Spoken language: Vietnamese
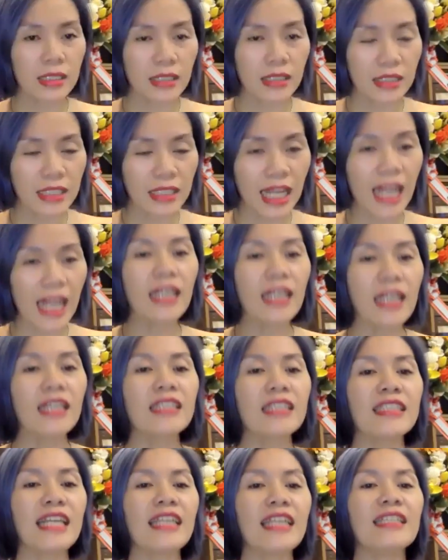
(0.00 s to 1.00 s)
trả lời
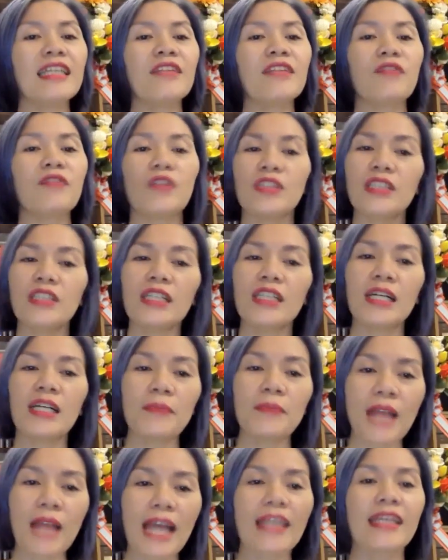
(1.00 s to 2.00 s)
nhanh nhất với trường hợp
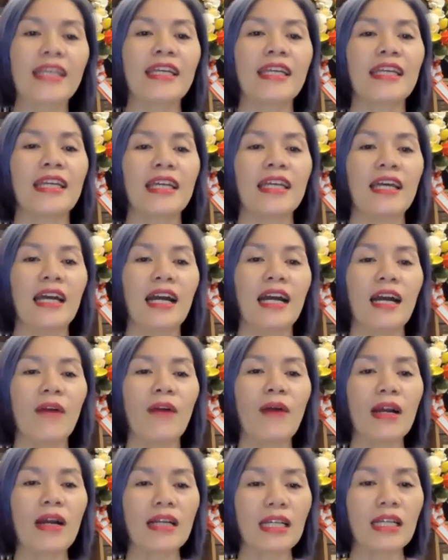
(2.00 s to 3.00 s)
này, à,
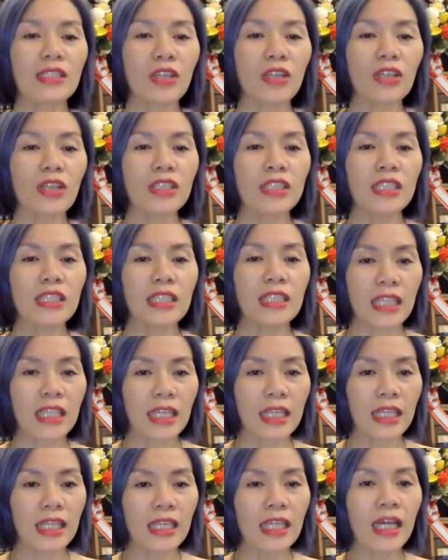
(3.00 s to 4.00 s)
hoặc là cho chị
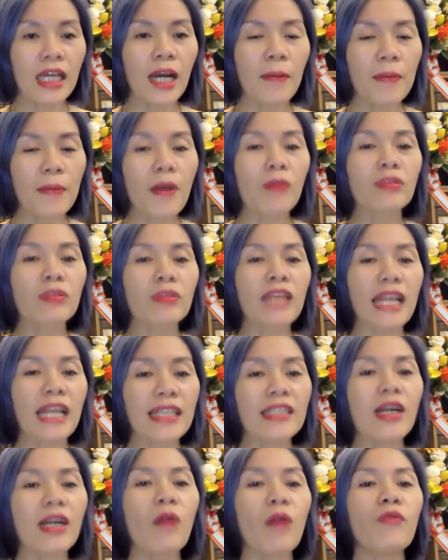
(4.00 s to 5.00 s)
ký hợp đồng
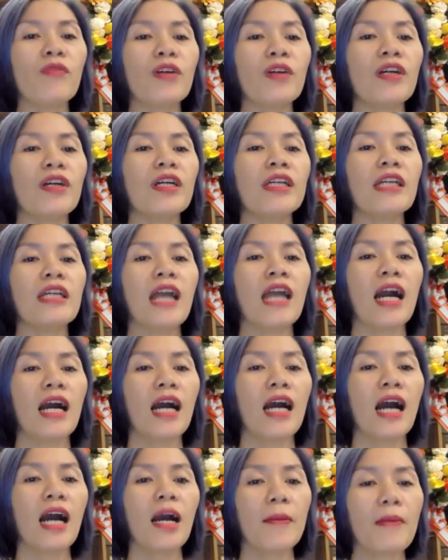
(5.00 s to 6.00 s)
thành công với
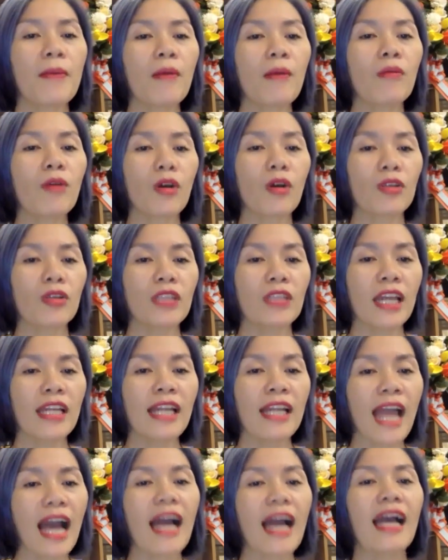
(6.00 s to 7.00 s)
hợp đồng có tên
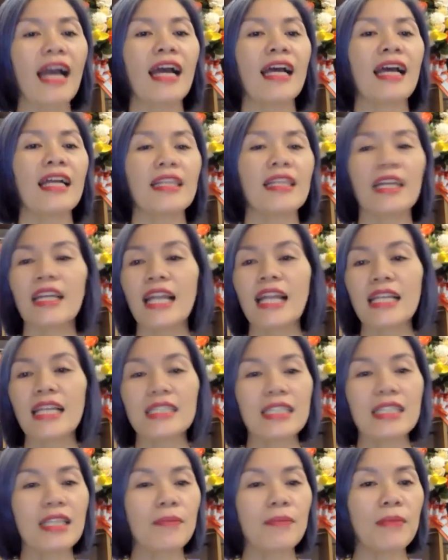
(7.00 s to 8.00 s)
là tên là
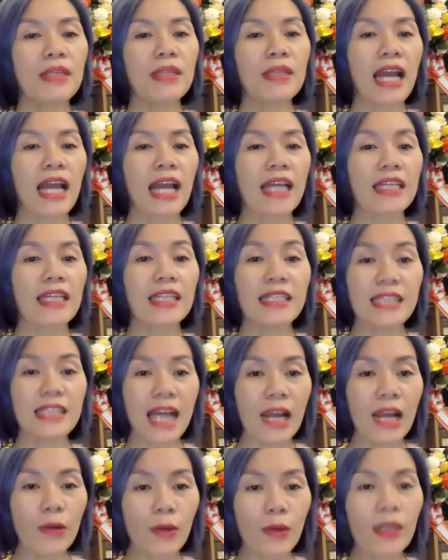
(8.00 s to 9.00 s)
gì thì mình hãy ghi ra
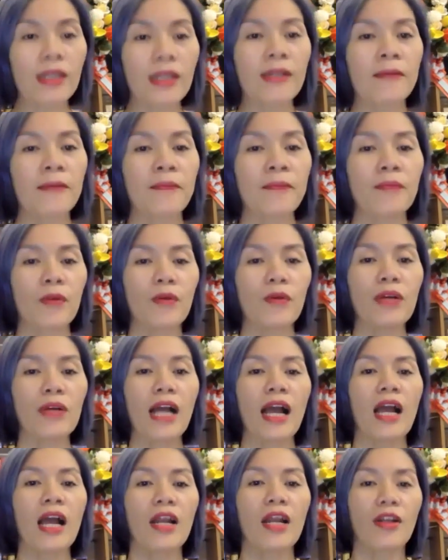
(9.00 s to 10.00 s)
luôn, đúng không ạ?
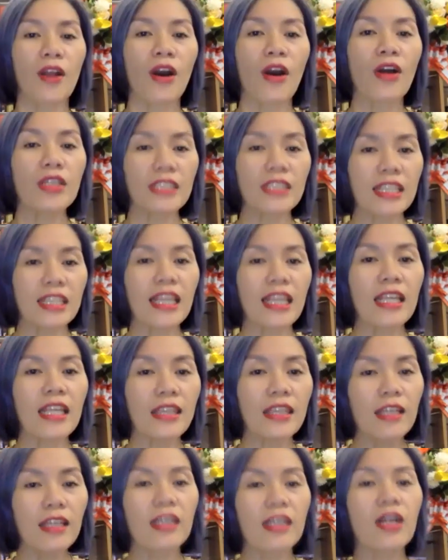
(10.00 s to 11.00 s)
Đó chính là
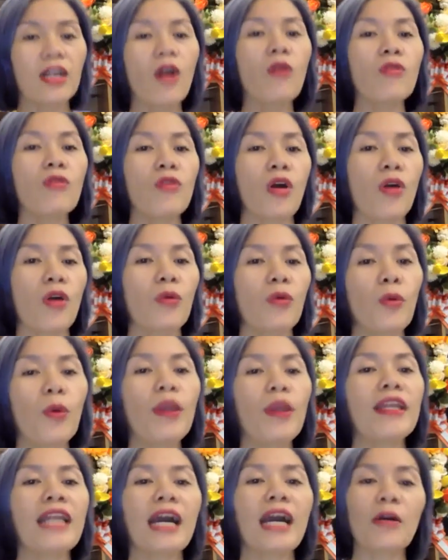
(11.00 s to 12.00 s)
những câu nói
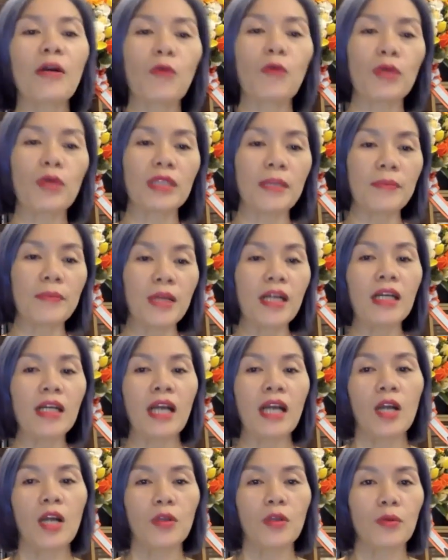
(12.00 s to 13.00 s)
quyền năng của tiềm thức
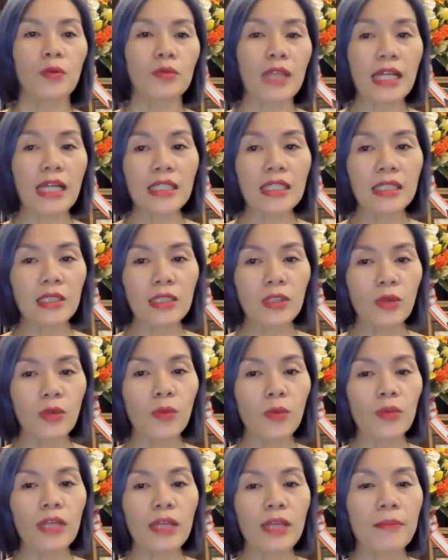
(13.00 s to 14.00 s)
chúng ta sử
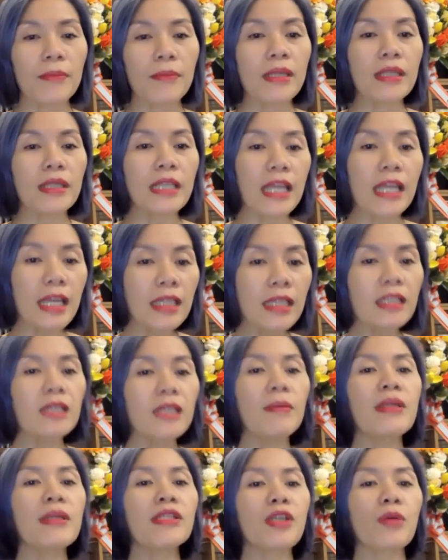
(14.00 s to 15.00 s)
dụng để mình đi từ
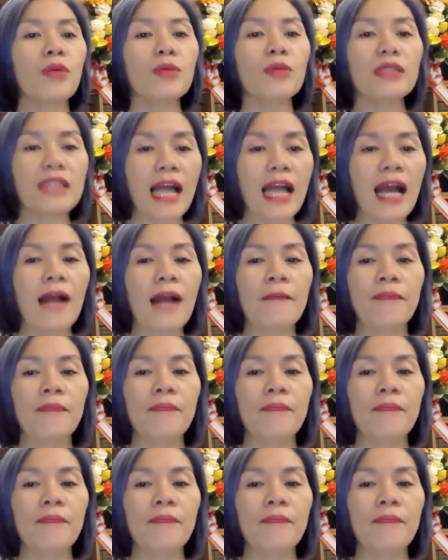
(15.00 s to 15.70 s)
bên trong đi ra.